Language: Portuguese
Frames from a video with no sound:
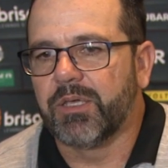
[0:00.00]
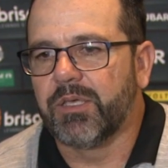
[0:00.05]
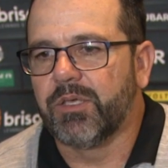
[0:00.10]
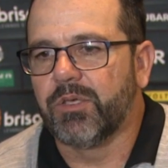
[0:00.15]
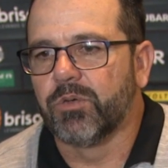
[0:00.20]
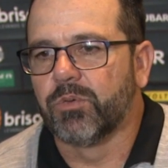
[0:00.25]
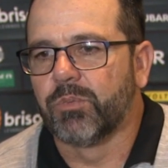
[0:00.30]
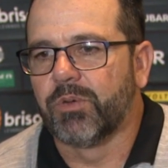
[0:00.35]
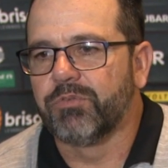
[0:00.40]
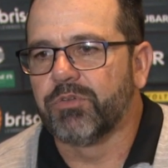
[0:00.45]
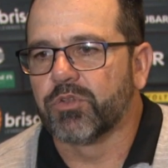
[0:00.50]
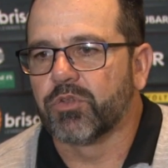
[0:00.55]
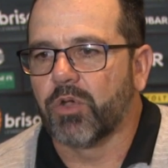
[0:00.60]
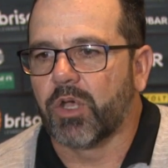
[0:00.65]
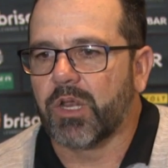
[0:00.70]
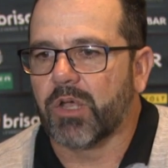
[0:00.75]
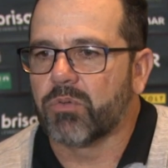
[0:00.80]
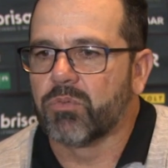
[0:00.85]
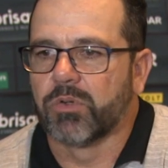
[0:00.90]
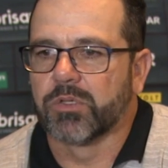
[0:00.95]
E uma
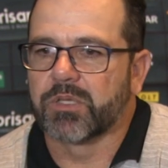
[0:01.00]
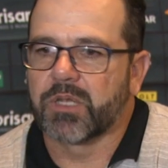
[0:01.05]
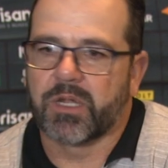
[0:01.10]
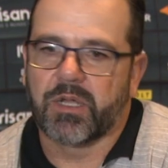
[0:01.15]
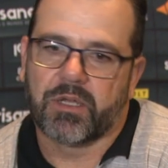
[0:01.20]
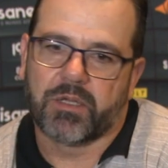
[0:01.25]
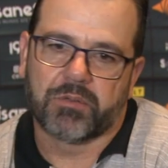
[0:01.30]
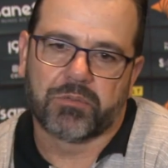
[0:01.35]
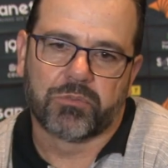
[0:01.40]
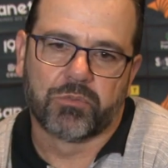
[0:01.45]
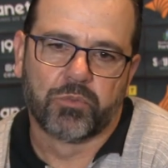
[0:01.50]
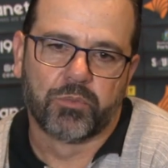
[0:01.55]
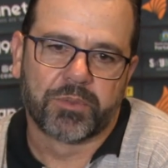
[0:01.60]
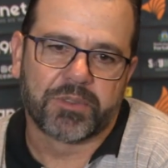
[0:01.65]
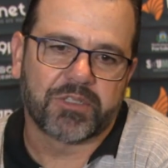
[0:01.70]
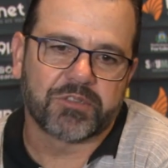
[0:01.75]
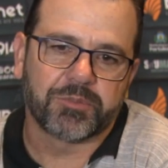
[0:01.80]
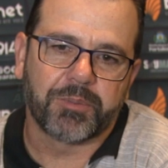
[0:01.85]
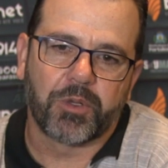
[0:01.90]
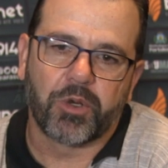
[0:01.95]
vitória contra uma
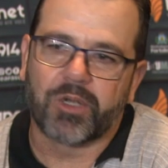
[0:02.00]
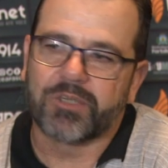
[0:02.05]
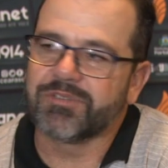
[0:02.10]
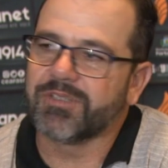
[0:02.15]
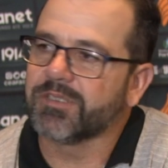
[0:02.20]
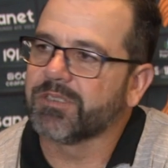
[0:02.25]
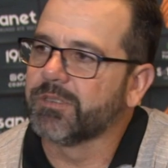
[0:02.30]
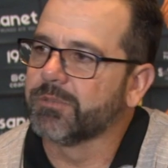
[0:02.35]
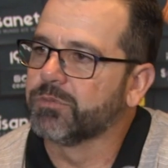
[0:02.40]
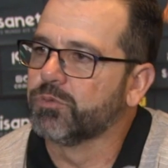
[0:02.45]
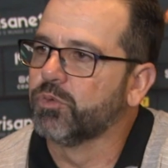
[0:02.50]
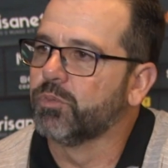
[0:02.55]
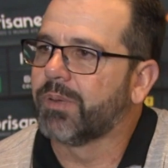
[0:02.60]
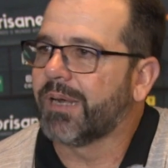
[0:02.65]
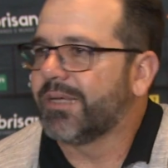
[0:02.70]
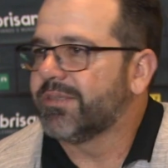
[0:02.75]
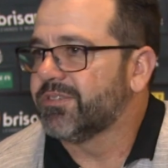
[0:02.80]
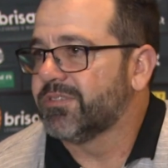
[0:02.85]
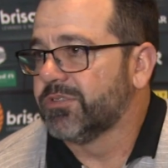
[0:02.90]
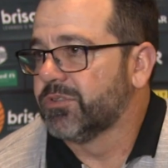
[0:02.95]
das melhores equipes do
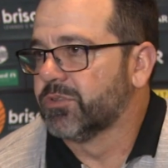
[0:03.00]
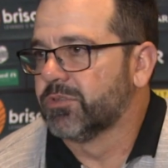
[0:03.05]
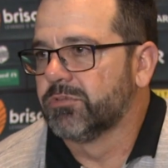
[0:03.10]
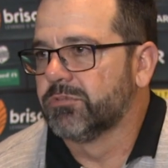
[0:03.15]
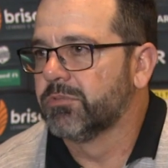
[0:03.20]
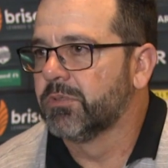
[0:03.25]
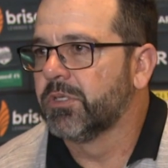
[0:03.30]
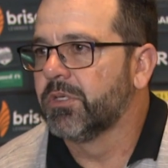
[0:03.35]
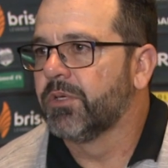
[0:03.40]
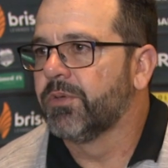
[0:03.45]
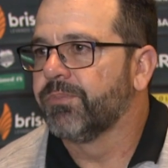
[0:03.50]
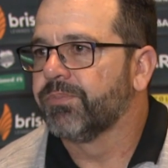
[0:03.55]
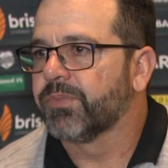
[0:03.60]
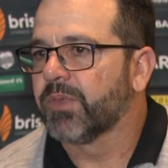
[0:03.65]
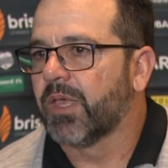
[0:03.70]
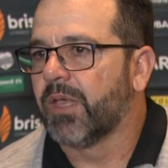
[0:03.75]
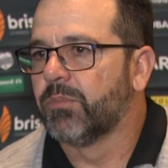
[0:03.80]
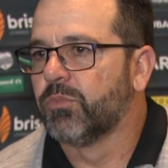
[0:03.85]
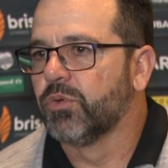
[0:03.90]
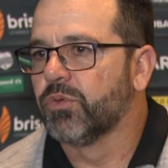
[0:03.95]
Brasil
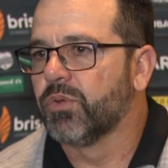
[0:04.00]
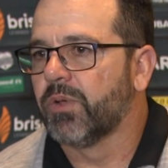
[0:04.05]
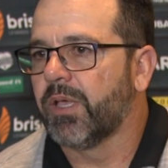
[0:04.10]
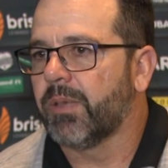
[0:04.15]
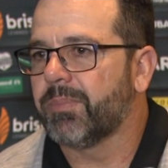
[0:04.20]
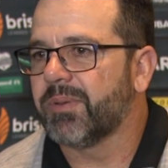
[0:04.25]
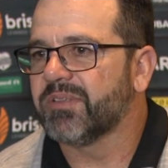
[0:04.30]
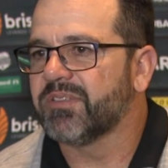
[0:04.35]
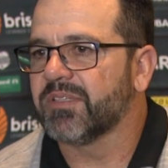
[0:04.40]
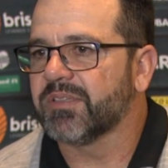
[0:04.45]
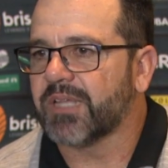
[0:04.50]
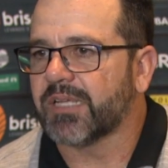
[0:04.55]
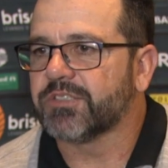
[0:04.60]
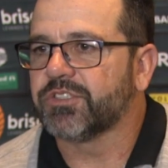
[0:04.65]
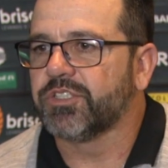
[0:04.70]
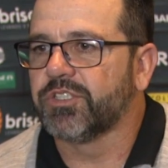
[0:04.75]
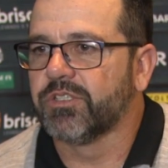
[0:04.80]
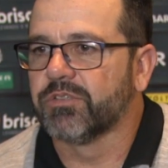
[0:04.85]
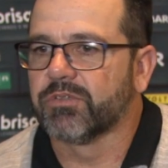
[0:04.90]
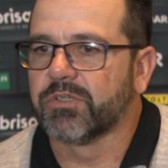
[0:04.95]
é muito
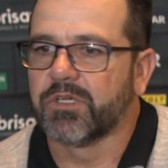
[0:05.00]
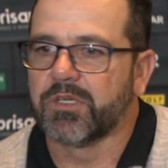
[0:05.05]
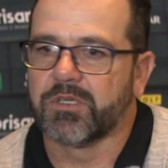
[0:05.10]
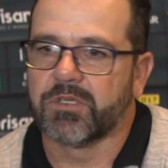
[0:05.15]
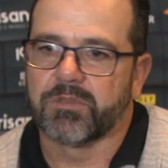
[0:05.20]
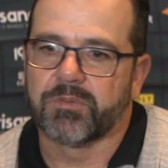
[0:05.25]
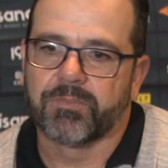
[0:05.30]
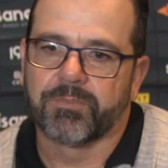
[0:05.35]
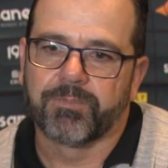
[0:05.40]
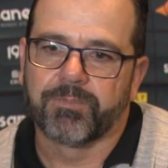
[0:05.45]
representativa